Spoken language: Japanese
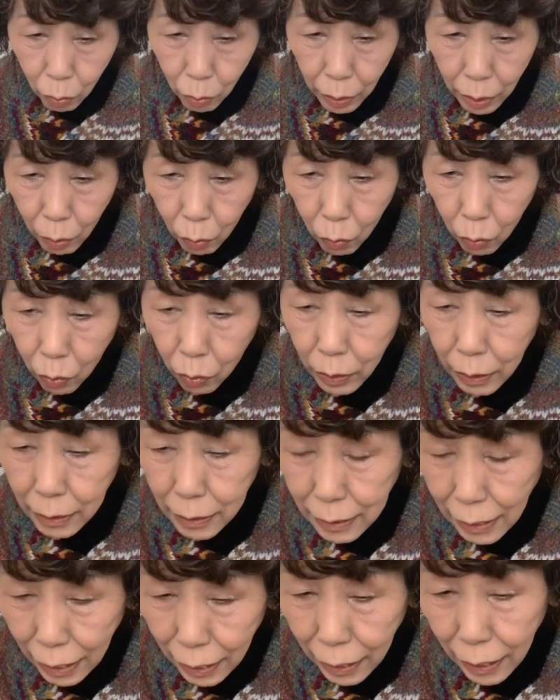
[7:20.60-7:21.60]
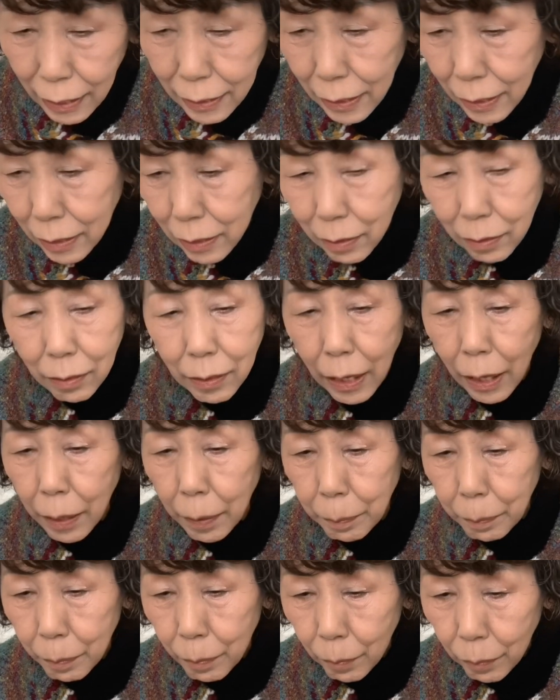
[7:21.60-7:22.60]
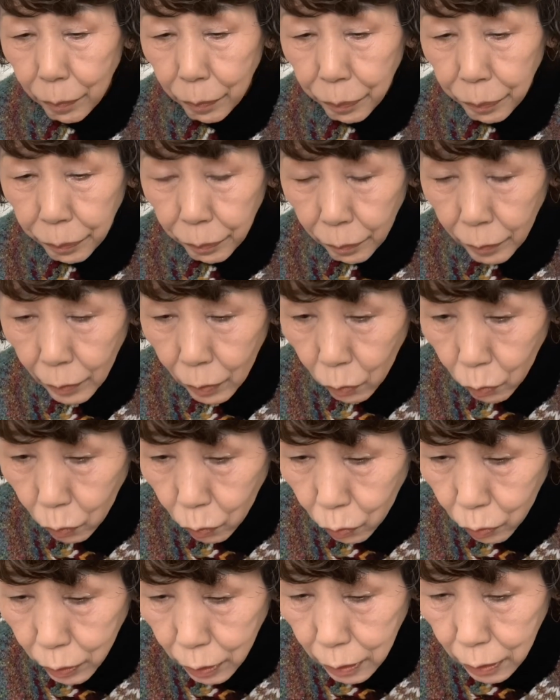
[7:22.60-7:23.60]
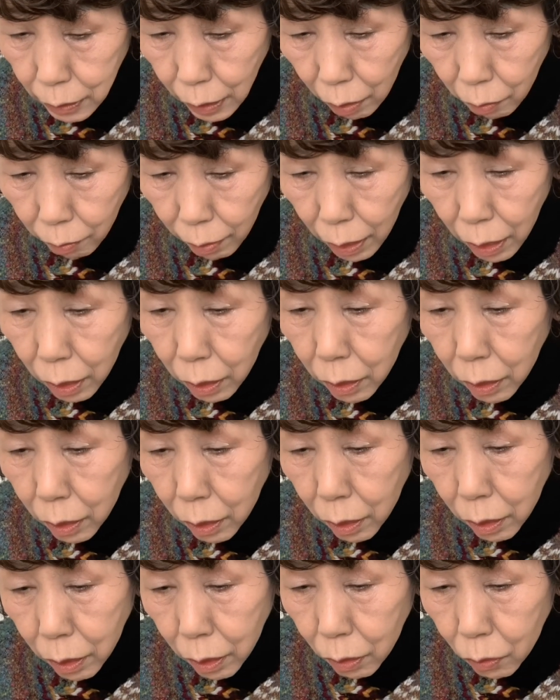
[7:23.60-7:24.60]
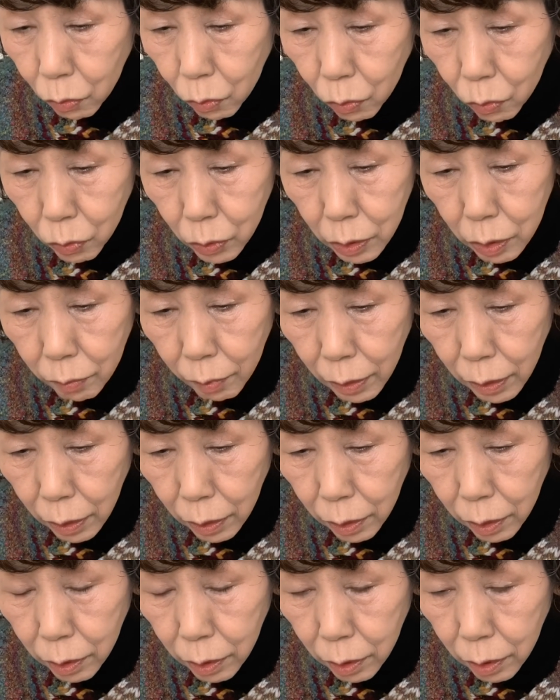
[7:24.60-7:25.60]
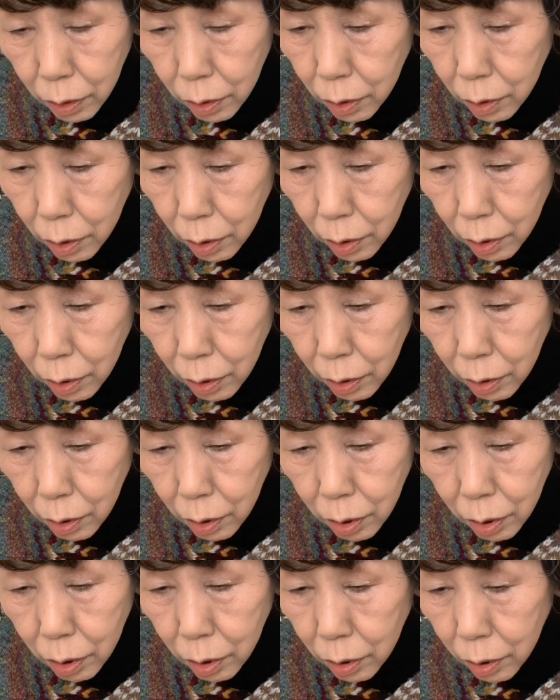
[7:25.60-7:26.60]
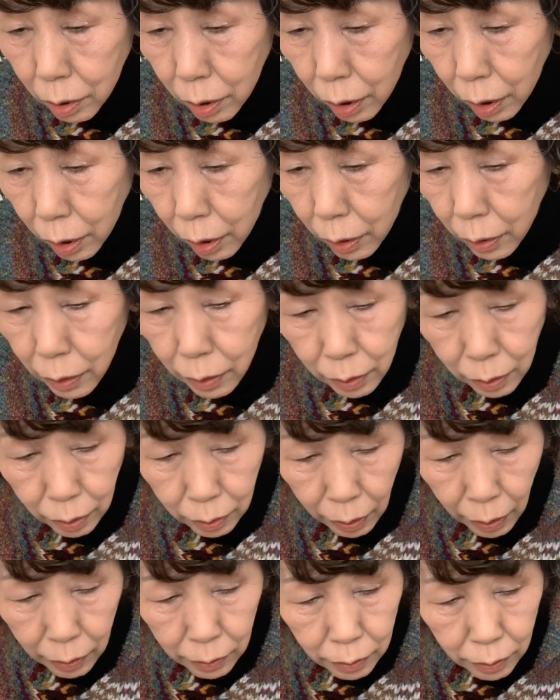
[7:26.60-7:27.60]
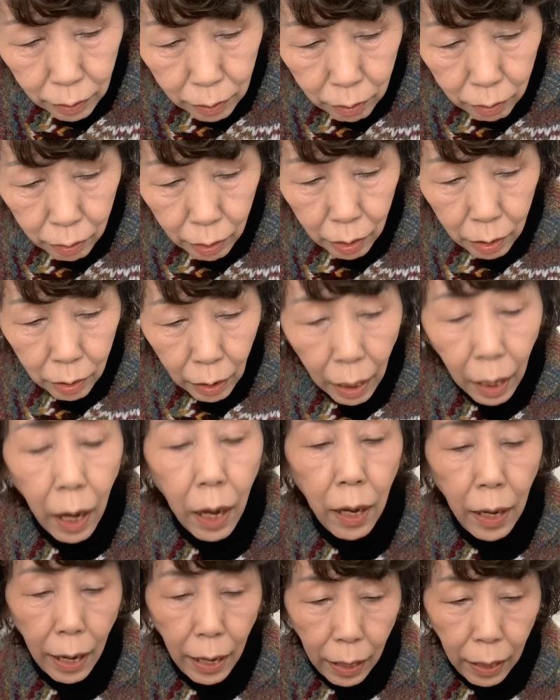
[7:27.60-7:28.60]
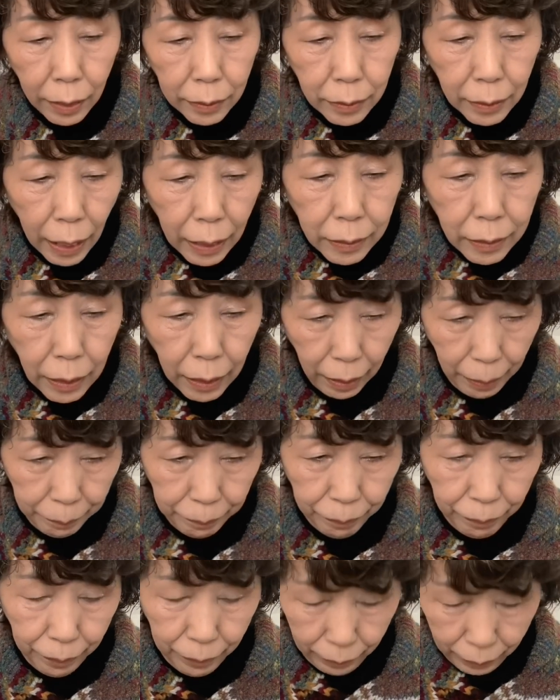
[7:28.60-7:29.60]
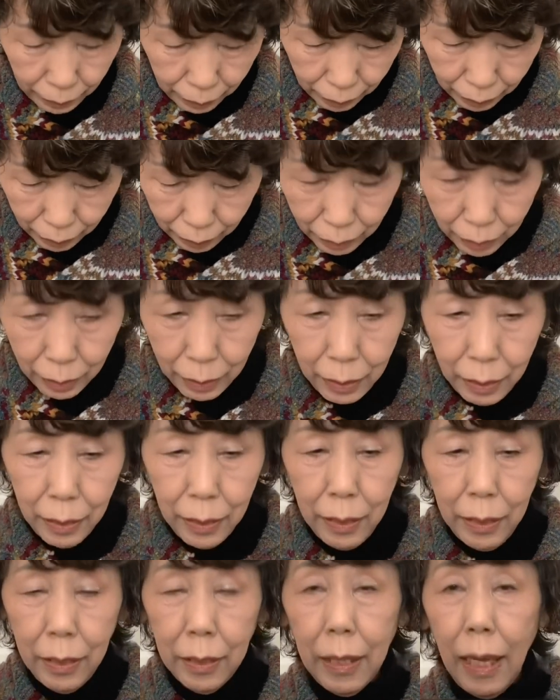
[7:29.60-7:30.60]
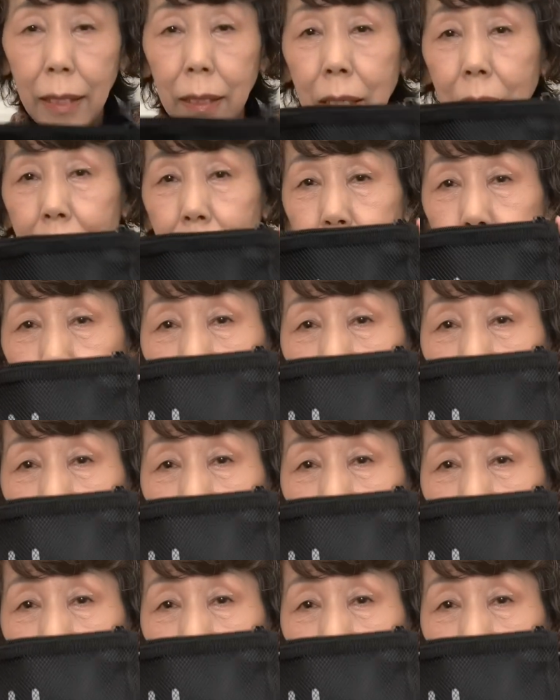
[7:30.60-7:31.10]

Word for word: れ大きさがですね、大きさはあここには書かれてないんですね。ああ、縦縦じゅ